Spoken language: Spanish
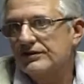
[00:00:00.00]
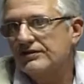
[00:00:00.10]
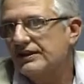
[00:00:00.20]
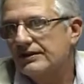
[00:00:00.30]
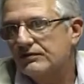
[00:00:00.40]
¿no
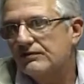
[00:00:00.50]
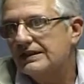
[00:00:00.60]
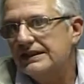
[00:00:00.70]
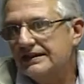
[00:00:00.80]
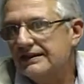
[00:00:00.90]
es cierto?, un
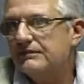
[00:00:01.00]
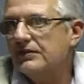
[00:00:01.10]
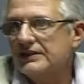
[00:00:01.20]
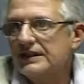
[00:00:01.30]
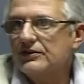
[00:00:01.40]

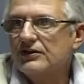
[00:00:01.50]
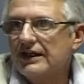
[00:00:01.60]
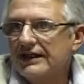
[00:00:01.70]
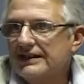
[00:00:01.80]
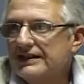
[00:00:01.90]
15%
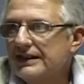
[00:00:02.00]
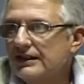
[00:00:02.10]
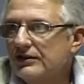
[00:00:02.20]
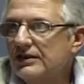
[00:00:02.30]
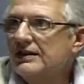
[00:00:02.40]
de
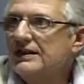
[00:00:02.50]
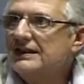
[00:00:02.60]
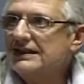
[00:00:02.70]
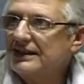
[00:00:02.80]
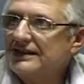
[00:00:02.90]
reintegro
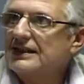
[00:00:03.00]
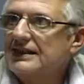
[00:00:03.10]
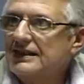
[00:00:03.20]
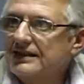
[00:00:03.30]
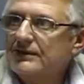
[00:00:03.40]
y ese
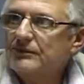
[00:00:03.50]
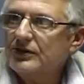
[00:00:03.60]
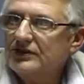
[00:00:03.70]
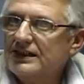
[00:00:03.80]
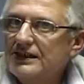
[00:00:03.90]

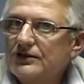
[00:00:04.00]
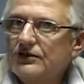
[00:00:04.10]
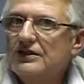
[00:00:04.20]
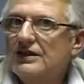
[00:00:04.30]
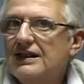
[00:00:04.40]

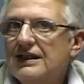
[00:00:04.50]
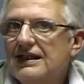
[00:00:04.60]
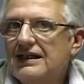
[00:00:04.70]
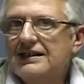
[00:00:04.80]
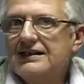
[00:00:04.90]
15%
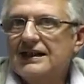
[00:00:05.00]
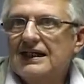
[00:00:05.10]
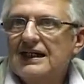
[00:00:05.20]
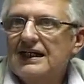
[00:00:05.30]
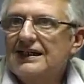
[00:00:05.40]
le
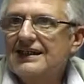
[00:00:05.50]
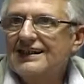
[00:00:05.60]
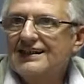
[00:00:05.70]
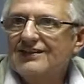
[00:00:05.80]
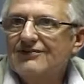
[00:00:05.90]
llega
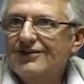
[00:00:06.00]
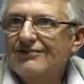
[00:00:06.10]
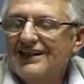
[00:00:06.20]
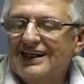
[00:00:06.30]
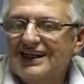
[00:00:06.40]
eh, de
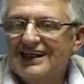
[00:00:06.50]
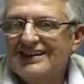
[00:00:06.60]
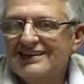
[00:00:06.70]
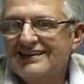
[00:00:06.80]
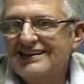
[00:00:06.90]
formas
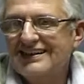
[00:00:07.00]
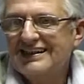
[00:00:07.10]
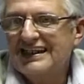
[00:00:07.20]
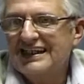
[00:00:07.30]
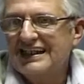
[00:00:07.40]

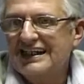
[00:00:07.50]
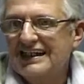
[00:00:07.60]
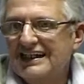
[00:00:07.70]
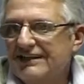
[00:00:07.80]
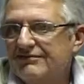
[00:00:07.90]

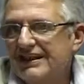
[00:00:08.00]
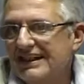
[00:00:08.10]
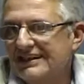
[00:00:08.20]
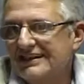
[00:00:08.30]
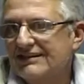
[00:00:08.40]
eh,
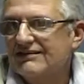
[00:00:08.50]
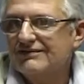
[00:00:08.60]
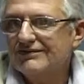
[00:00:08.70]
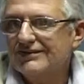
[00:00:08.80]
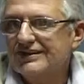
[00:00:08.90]
diferentes,
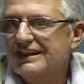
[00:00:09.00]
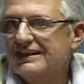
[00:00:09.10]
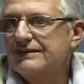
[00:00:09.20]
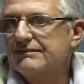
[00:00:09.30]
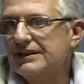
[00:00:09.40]
un
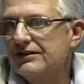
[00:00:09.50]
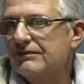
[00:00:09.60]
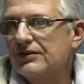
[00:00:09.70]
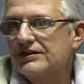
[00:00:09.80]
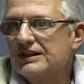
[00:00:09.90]

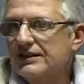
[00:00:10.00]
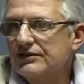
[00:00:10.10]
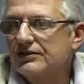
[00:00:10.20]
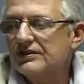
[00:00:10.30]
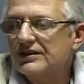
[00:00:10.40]

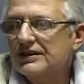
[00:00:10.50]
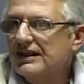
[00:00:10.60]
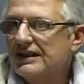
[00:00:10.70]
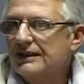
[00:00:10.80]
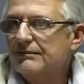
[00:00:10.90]
7,5%
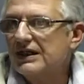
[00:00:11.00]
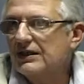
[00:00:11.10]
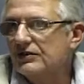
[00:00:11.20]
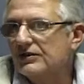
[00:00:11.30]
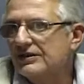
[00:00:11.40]
de
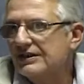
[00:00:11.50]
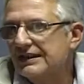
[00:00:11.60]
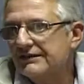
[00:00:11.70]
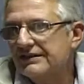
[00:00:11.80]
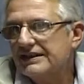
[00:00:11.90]
pago
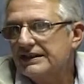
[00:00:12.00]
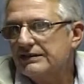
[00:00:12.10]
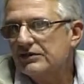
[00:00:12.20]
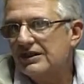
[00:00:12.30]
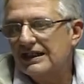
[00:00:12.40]
en
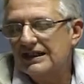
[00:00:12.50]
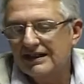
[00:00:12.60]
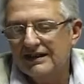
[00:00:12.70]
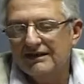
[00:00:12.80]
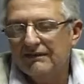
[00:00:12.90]
efectivo
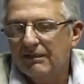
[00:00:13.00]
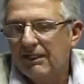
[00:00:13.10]
al